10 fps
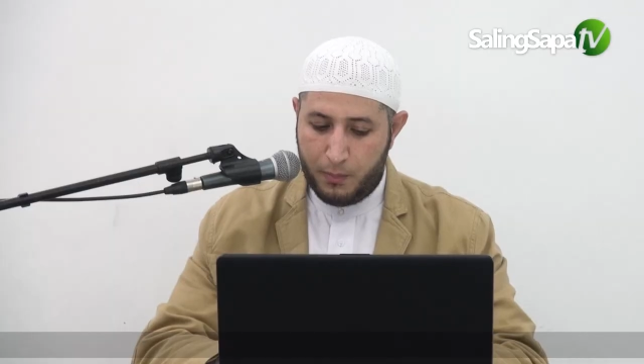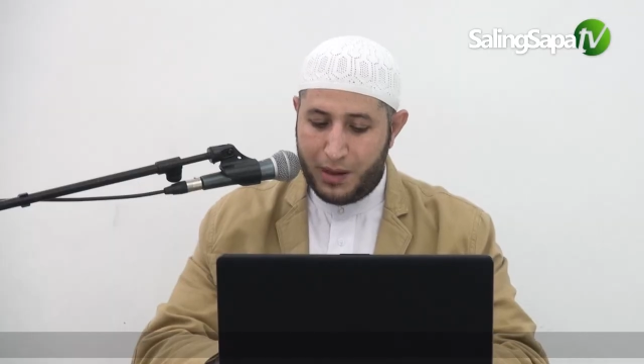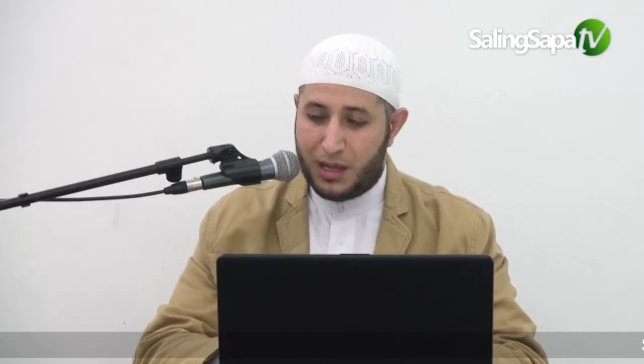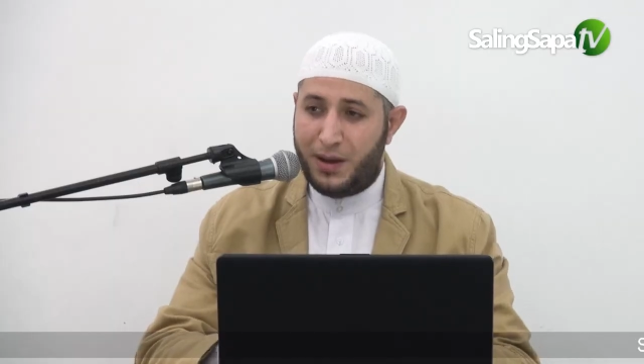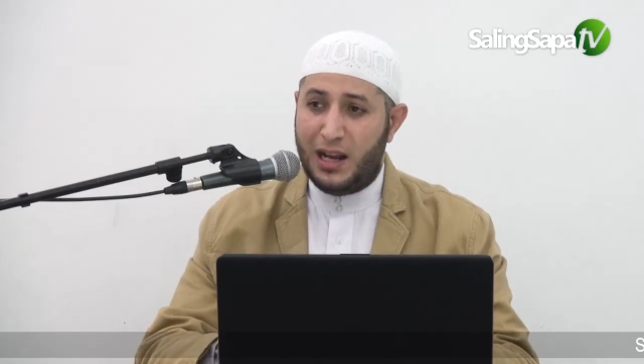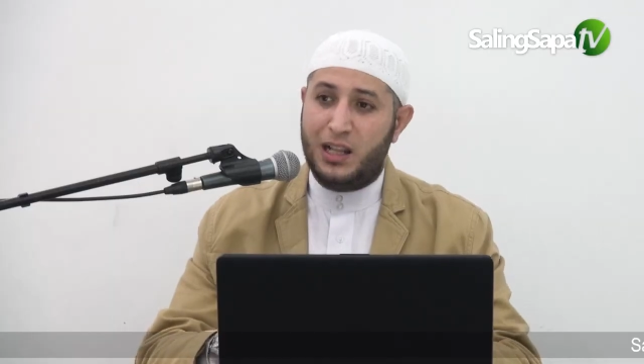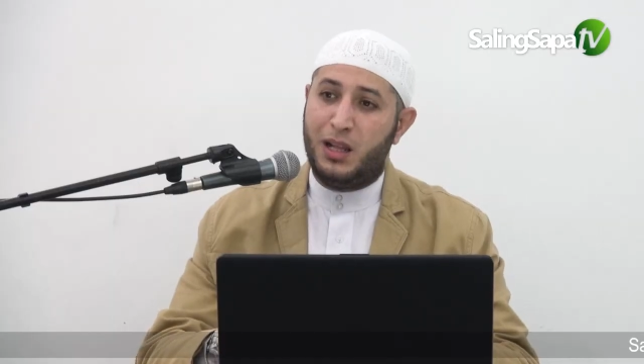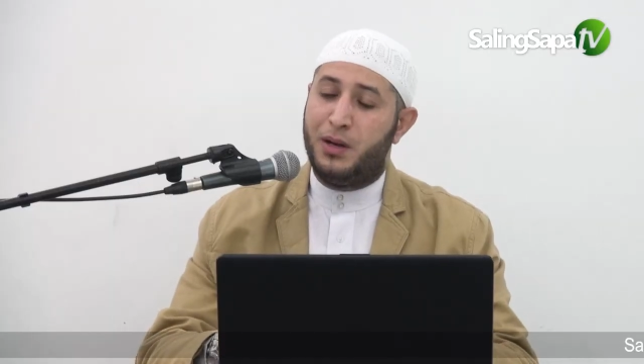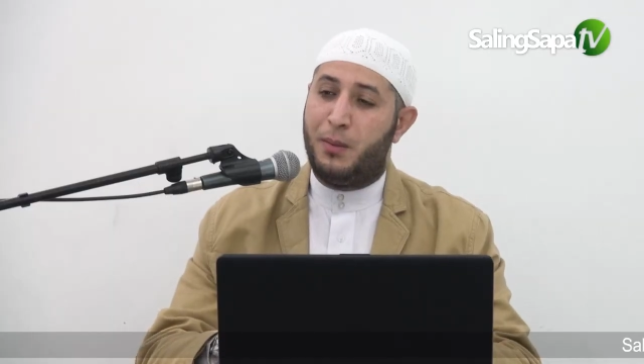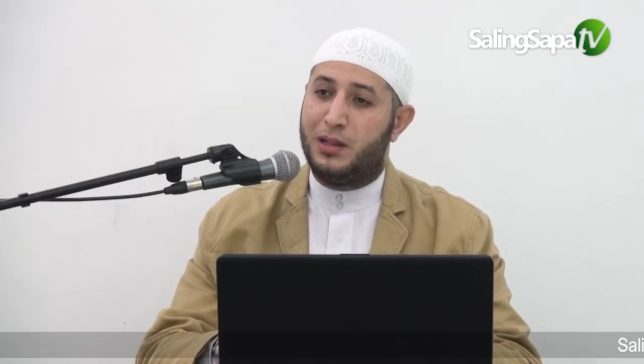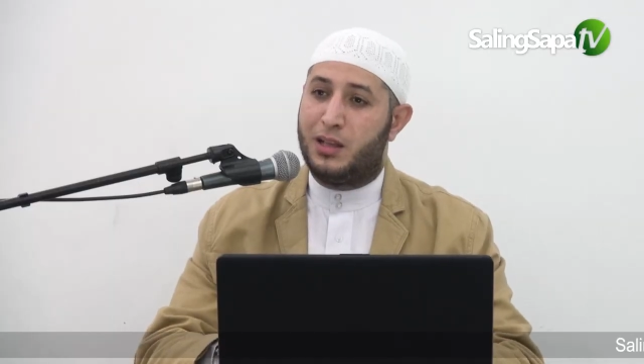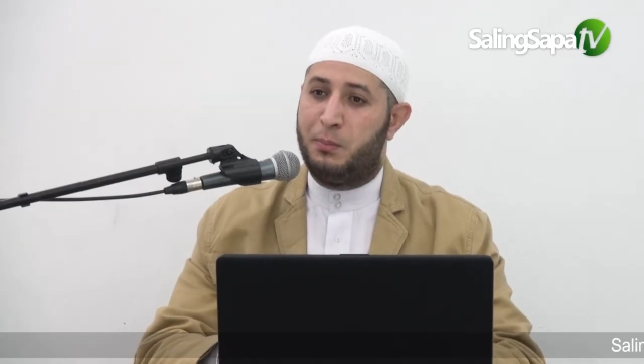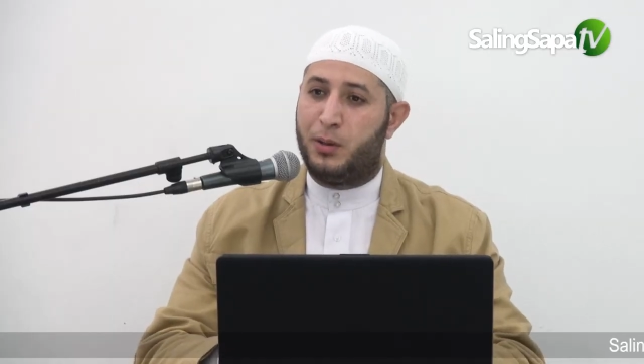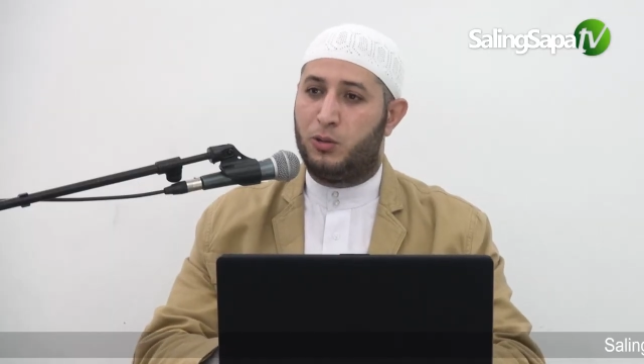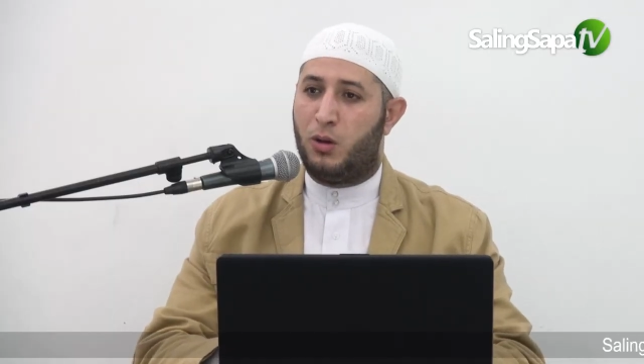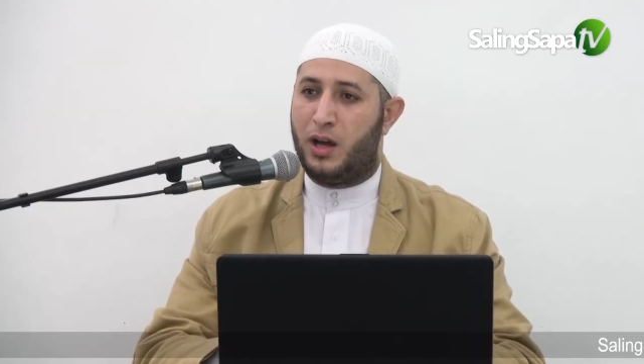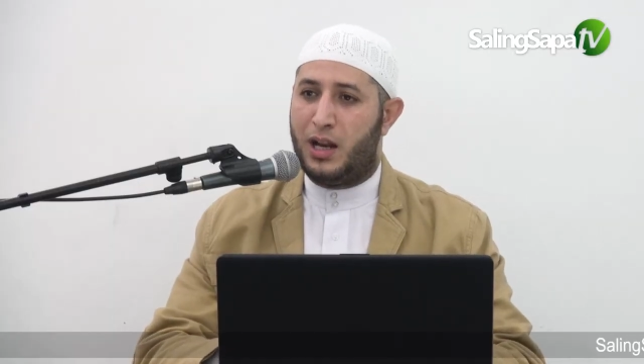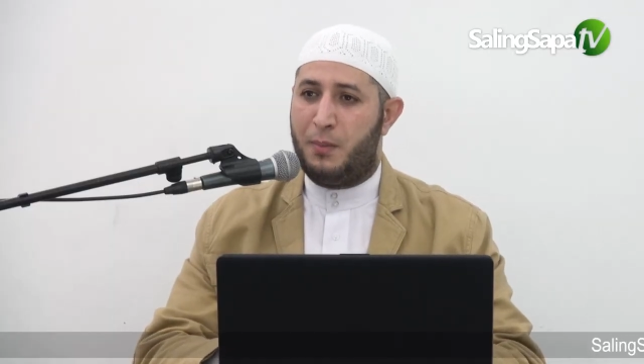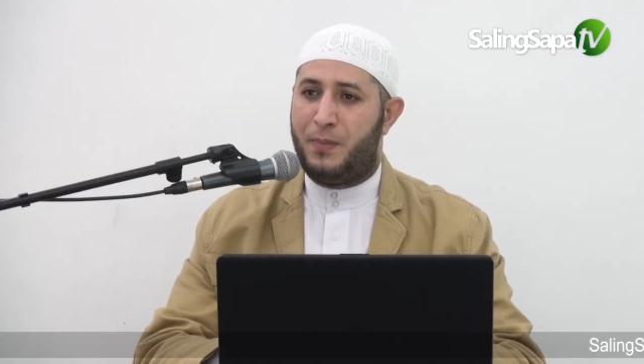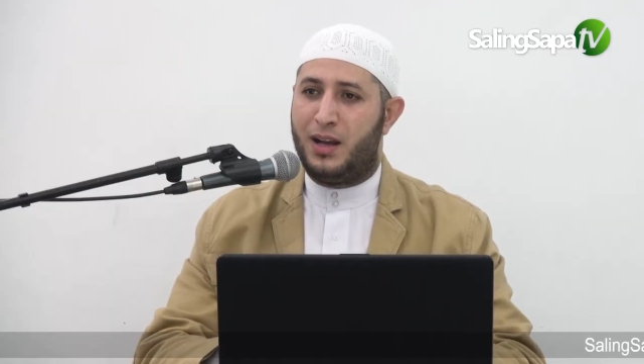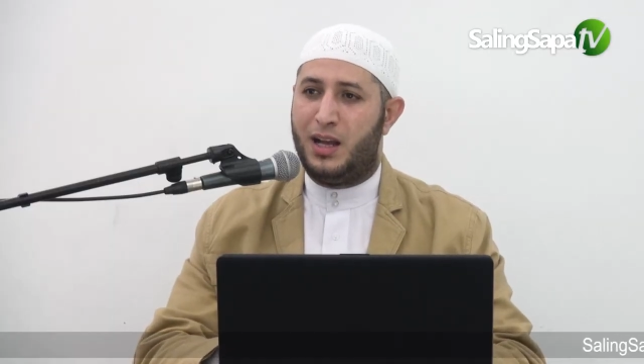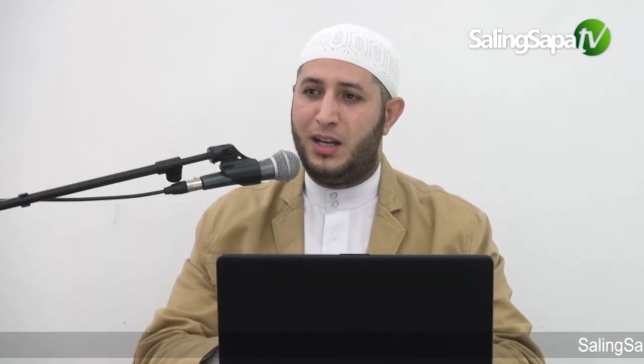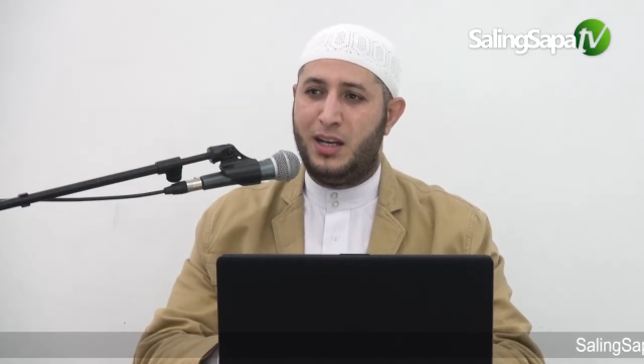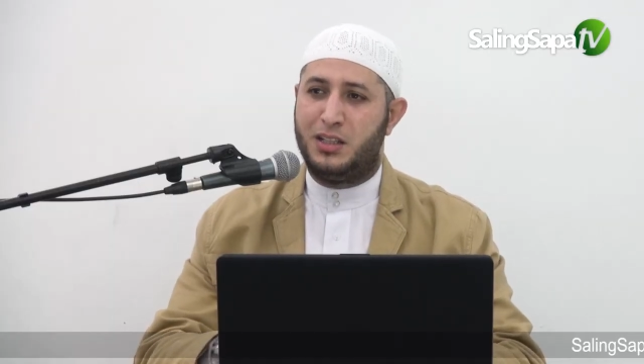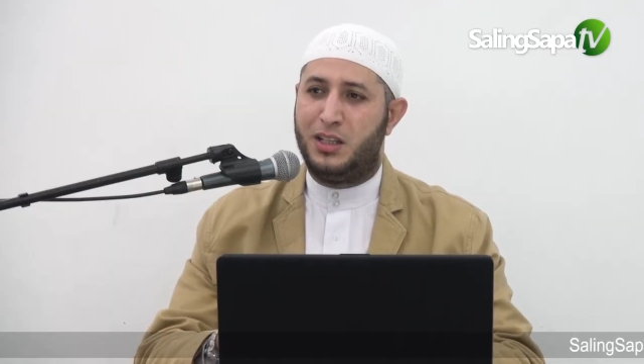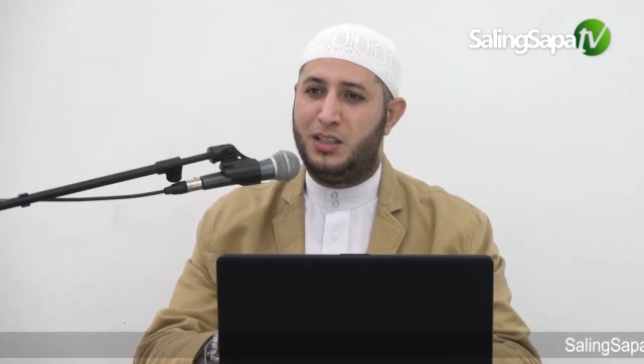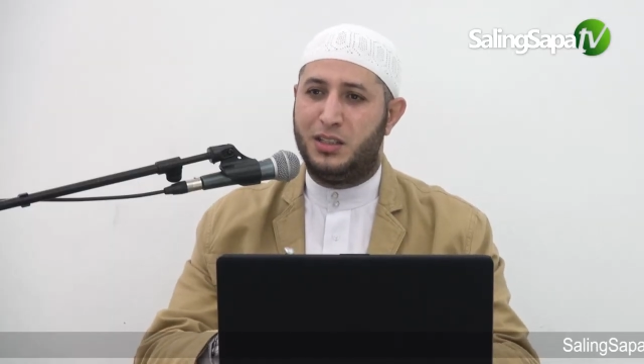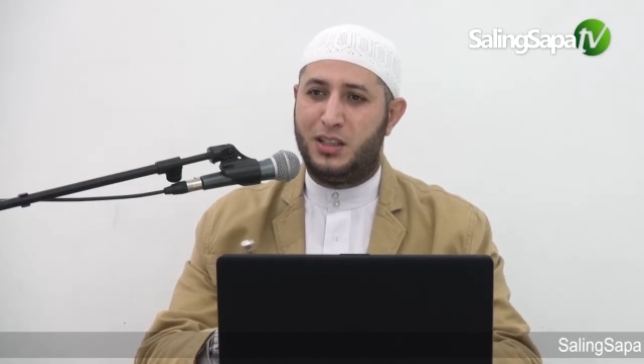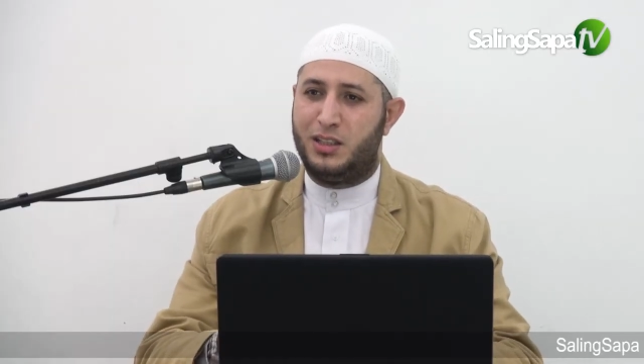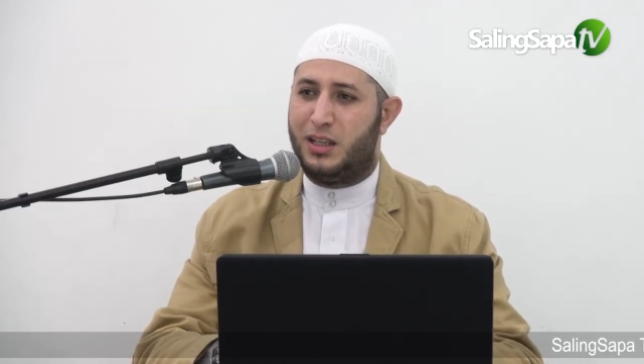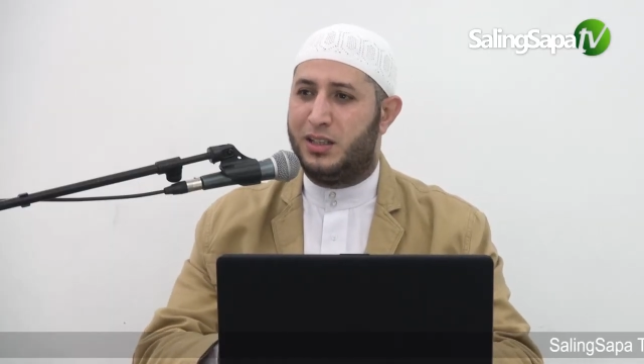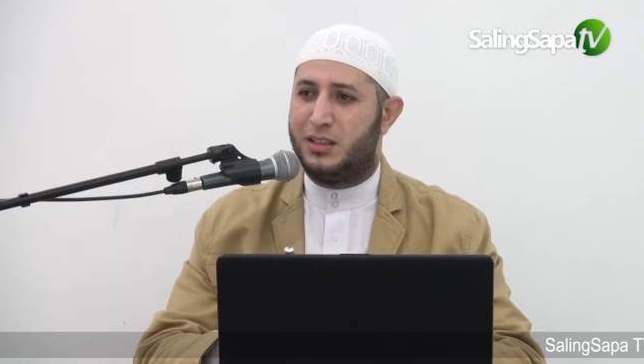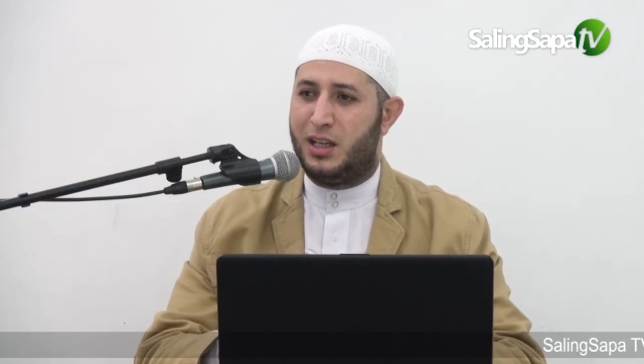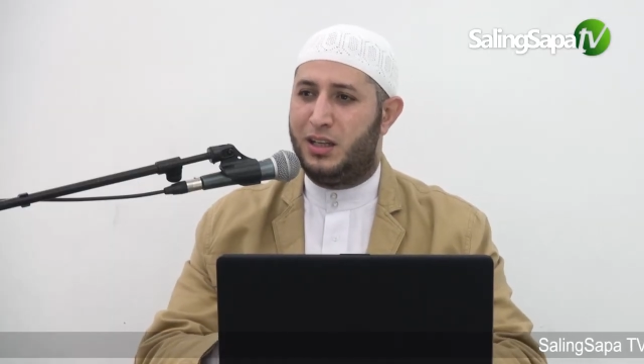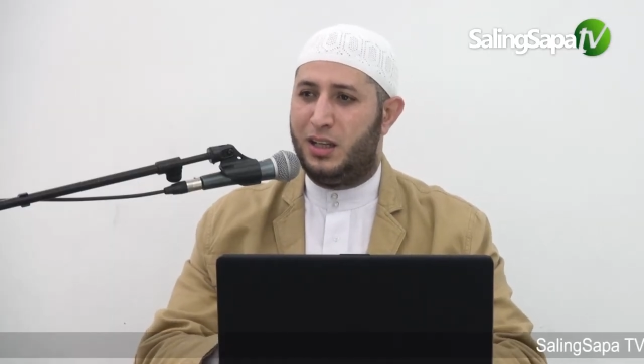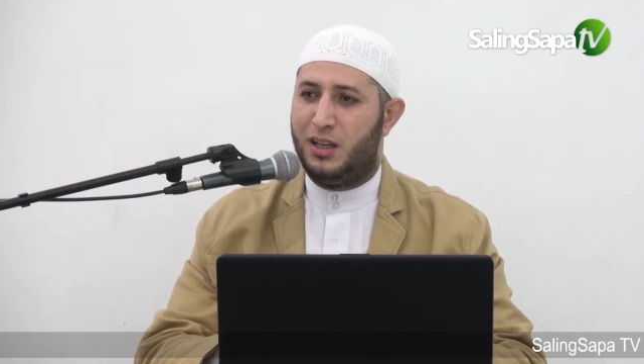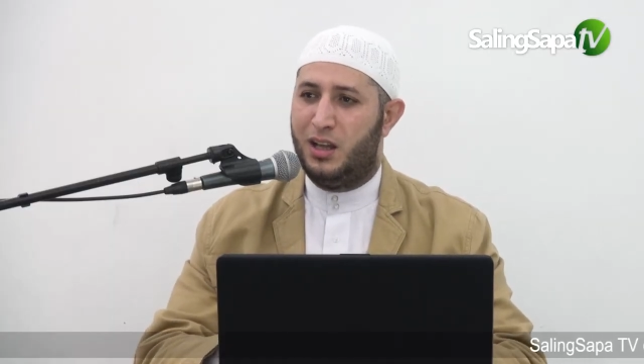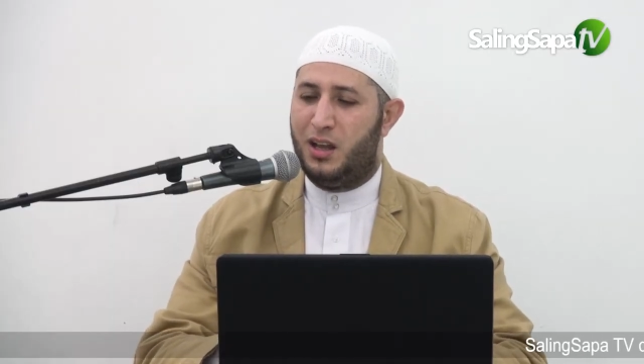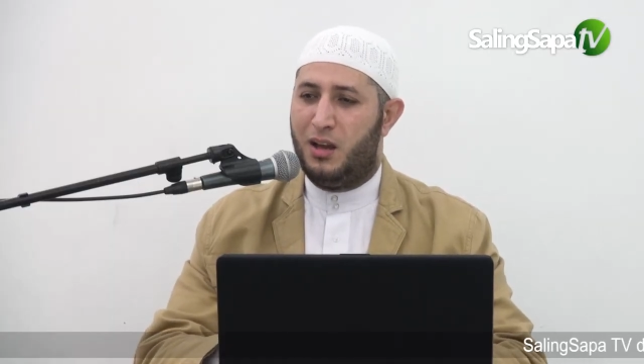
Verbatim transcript: Bagaimana kita mendapatkan pertolongan? Apakah dari cerita-cerita yang tadi